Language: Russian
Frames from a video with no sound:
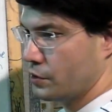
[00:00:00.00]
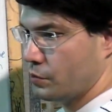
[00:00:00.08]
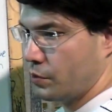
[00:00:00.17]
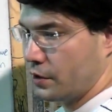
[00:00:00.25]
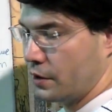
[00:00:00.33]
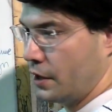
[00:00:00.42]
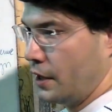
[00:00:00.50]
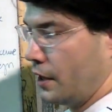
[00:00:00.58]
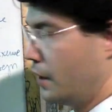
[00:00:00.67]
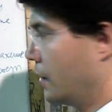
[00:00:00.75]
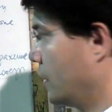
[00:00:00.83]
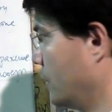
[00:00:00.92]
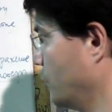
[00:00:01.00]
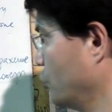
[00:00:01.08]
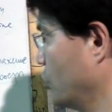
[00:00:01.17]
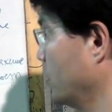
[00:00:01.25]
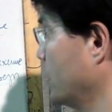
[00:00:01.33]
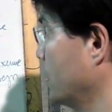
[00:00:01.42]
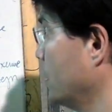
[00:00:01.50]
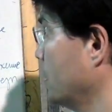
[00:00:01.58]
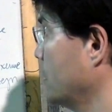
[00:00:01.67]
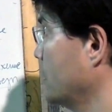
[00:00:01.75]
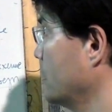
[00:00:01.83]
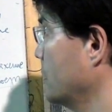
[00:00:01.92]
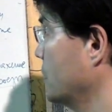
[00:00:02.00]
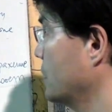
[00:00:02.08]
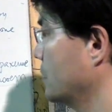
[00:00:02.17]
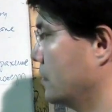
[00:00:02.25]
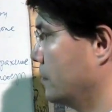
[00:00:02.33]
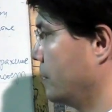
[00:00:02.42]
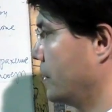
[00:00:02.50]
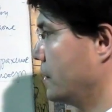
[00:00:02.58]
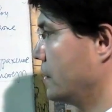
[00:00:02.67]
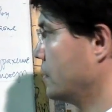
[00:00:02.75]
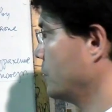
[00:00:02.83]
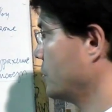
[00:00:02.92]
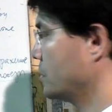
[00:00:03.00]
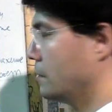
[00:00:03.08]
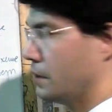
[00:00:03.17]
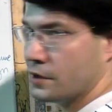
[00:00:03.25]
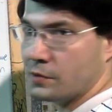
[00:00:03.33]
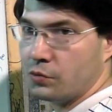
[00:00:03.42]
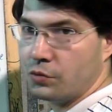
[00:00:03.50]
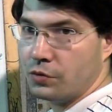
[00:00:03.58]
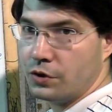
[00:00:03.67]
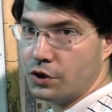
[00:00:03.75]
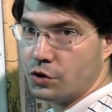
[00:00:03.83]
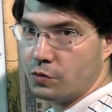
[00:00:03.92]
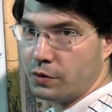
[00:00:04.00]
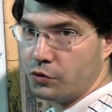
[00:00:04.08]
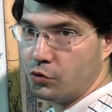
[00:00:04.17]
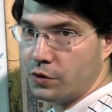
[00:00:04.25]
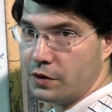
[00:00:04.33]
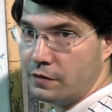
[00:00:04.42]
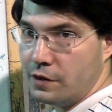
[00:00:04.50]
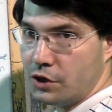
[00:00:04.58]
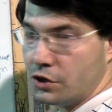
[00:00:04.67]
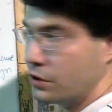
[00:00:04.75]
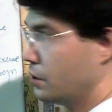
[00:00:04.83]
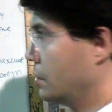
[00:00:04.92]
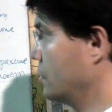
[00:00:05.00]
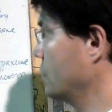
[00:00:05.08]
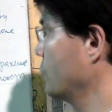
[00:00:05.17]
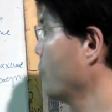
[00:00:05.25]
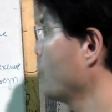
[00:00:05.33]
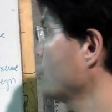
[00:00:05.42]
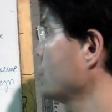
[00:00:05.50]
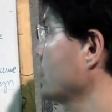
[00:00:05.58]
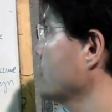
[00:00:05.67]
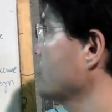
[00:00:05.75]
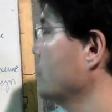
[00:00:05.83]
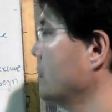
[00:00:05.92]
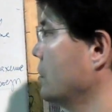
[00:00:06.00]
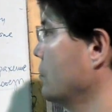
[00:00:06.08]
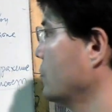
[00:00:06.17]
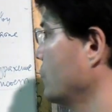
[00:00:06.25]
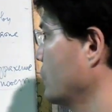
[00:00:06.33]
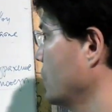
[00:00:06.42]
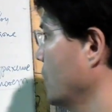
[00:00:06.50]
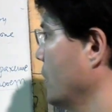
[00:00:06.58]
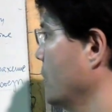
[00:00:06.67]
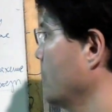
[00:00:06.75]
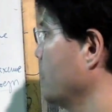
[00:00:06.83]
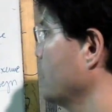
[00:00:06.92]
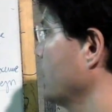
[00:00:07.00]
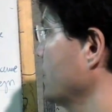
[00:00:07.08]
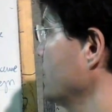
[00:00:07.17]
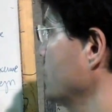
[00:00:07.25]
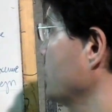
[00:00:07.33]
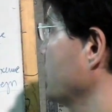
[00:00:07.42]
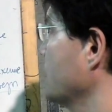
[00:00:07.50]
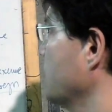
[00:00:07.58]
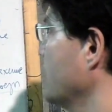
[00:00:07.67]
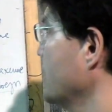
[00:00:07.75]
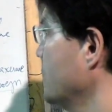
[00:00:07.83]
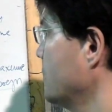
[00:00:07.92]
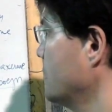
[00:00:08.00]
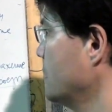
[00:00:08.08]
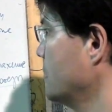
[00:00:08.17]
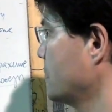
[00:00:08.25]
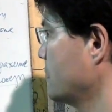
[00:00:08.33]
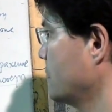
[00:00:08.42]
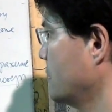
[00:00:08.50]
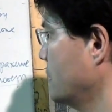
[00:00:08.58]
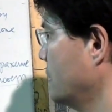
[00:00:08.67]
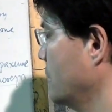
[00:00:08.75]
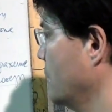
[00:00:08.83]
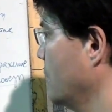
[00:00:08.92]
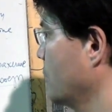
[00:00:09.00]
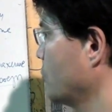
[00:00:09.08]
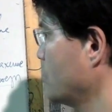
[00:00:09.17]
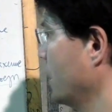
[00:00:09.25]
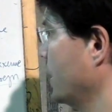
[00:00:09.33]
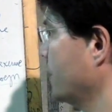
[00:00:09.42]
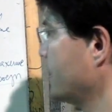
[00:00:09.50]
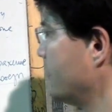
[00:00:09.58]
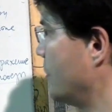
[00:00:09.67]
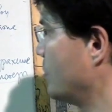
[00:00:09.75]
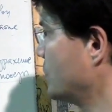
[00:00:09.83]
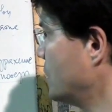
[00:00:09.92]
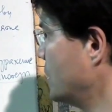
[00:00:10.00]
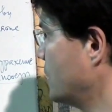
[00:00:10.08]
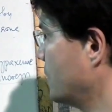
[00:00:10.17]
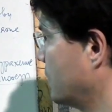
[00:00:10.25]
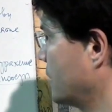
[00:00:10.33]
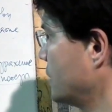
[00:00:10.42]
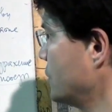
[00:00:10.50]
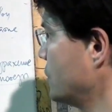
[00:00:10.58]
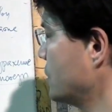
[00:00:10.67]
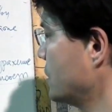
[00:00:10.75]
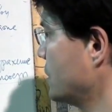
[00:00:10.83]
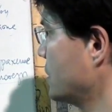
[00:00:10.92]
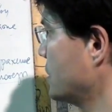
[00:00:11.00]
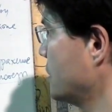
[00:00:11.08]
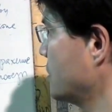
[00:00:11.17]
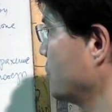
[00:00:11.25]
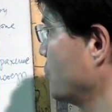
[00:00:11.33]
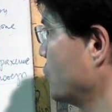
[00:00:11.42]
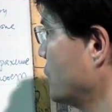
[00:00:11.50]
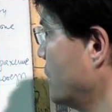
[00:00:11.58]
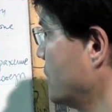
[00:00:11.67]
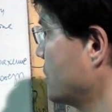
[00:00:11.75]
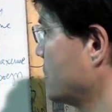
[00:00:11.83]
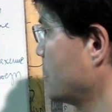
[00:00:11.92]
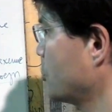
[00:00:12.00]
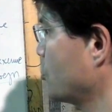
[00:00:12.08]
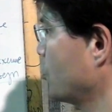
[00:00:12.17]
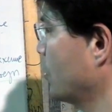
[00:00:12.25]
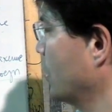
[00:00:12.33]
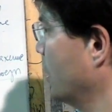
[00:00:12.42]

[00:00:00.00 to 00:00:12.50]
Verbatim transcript: под как будто бы э, понятие представляется нечто подобное вещи, да, и его можно рассматривать, вот, подводить под понятие единства. Да? То есть на самом деле фактически здесь и получается, что